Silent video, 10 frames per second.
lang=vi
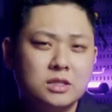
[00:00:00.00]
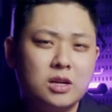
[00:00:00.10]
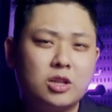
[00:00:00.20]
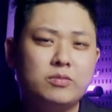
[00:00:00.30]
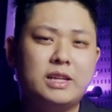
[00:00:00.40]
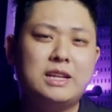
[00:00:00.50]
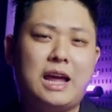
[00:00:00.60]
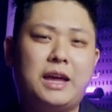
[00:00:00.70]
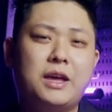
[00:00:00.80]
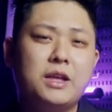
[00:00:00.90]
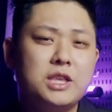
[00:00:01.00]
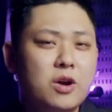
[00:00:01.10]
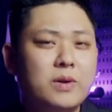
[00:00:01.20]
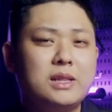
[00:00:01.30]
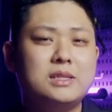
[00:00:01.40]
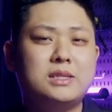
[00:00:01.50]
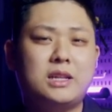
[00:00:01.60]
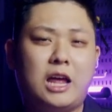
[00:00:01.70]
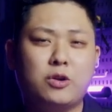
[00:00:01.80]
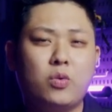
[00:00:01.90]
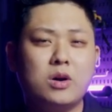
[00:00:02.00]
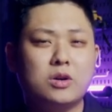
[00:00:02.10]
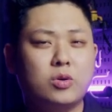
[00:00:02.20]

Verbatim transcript: Trước thông tin này, nhiều netizen Hàn Quốc